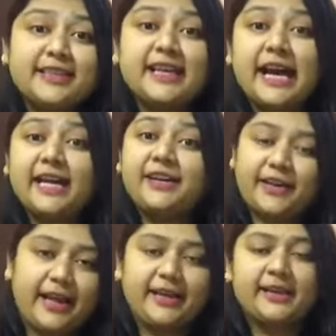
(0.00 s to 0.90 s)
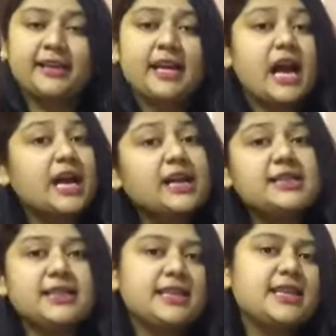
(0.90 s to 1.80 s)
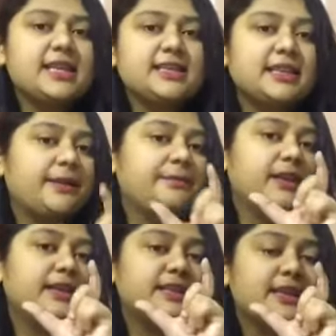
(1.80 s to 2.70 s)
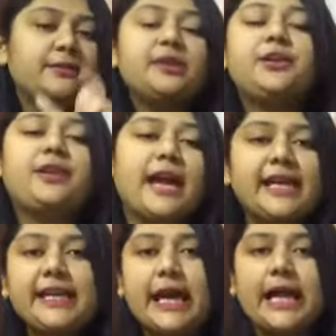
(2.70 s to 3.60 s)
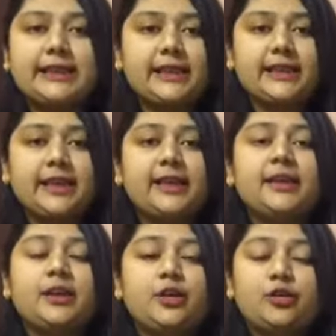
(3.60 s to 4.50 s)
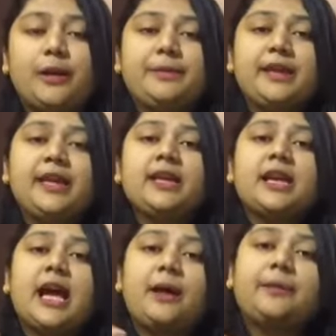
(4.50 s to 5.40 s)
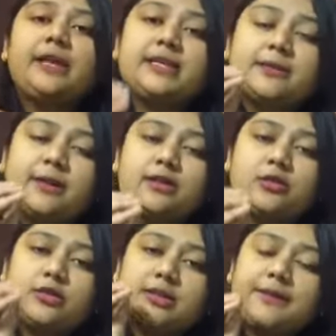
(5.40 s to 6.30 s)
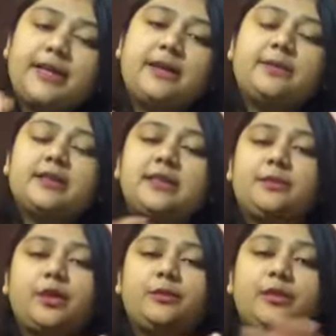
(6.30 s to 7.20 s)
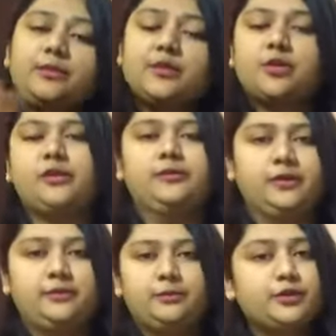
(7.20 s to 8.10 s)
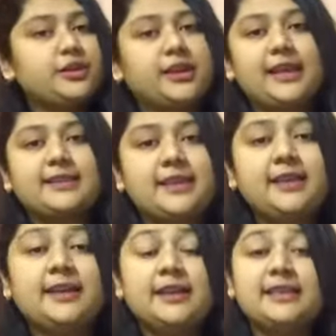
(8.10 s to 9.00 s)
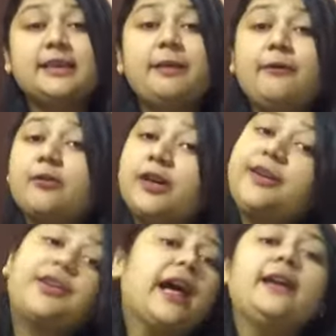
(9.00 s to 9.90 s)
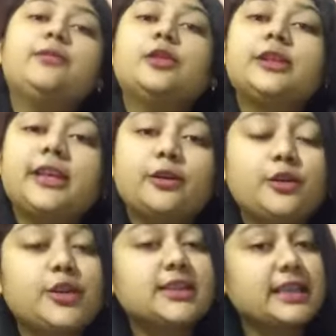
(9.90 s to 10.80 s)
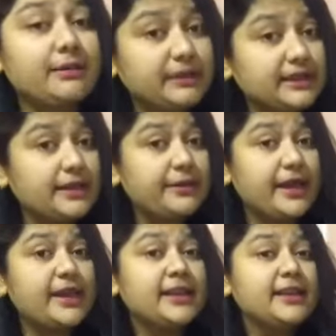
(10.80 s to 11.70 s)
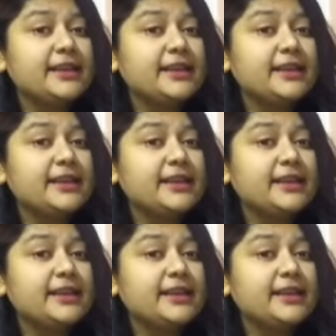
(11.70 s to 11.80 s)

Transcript: जी हाँ ट्राई अगर जिंदगी से अपने शब्द ट्राई निकाल देंगे तो आपकी आपकी समझ लो 70 परसेंट प्रॉब्लम सॉल्व पूछिए कैसे जब आप वर्ड ट्राई बोलते हो तो इसका मतलब है